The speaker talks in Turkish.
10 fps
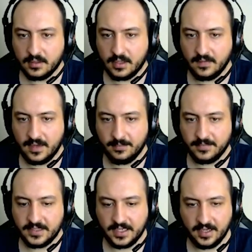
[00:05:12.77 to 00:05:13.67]
Devam
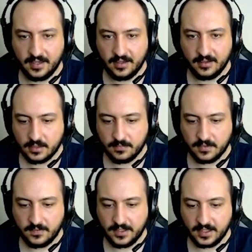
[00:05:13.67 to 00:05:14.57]
ki. Şimdi
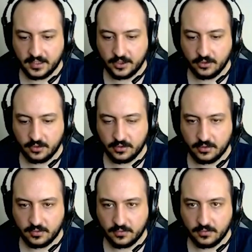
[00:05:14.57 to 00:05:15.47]
flash yok.
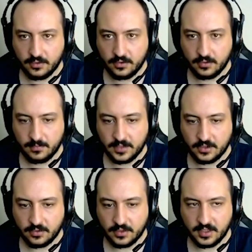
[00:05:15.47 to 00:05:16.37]
Ulti
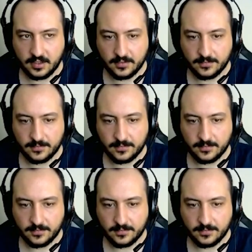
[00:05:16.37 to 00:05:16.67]
15 okey.